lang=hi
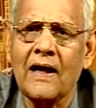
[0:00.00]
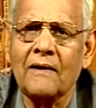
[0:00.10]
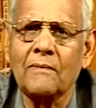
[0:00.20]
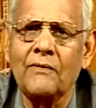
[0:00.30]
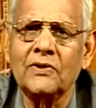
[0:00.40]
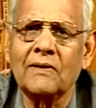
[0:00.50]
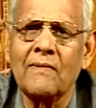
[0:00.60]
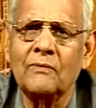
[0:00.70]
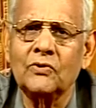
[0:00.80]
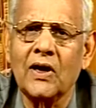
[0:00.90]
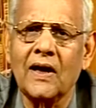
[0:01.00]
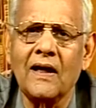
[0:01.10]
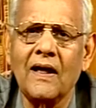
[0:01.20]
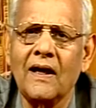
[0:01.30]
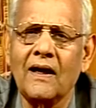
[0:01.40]
कि भविष्य में मुझे
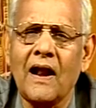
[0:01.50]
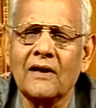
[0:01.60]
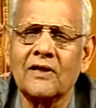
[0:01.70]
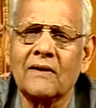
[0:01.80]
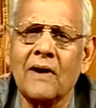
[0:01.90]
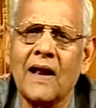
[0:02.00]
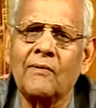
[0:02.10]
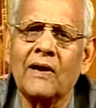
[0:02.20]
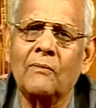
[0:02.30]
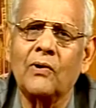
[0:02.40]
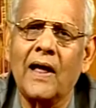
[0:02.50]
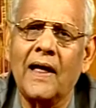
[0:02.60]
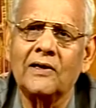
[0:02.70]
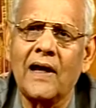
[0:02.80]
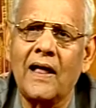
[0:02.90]
राज दरबार में न
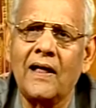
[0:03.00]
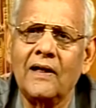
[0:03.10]
बुलाया जाए